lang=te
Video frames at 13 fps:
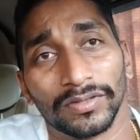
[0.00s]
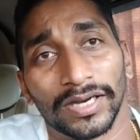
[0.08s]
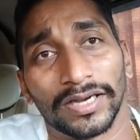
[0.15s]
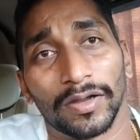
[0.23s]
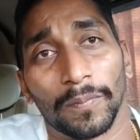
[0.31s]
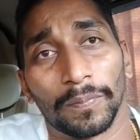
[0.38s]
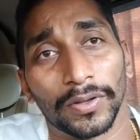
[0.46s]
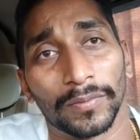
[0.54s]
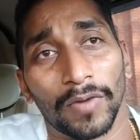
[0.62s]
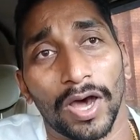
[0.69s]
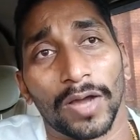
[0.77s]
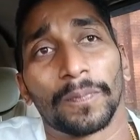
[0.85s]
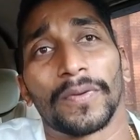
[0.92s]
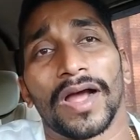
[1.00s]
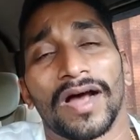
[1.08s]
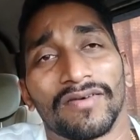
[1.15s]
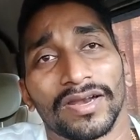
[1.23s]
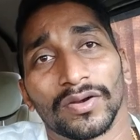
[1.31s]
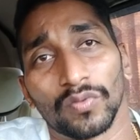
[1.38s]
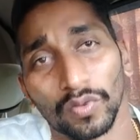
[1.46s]
అండ్ అప్పటికి మార్పు
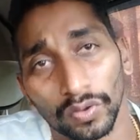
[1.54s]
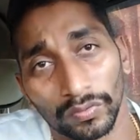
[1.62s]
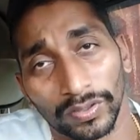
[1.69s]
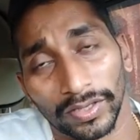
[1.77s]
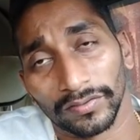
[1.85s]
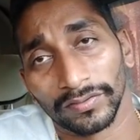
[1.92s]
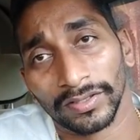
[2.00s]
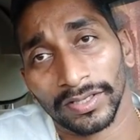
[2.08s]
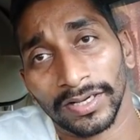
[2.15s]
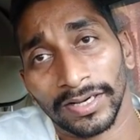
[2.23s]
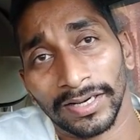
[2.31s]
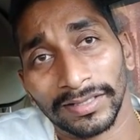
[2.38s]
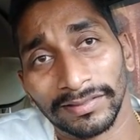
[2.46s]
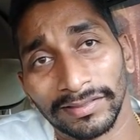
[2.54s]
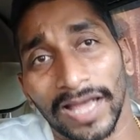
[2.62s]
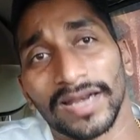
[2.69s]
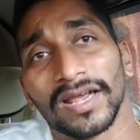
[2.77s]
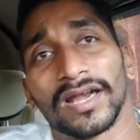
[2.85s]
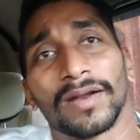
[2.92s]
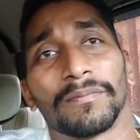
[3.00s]
కావాలని కోరుకున్నారు
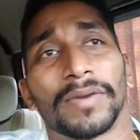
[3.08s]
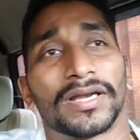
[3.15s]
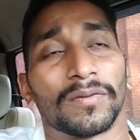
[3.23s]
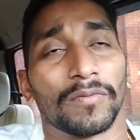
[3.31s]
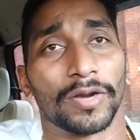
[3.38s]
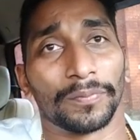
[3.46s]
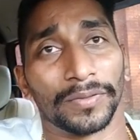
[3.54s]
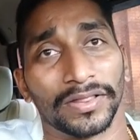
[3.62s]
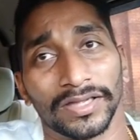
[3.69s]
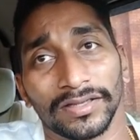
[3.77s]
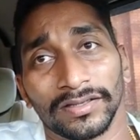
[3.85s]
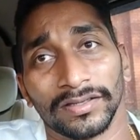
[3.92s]
దానికన్నా బెటర్ మార్పు ఇది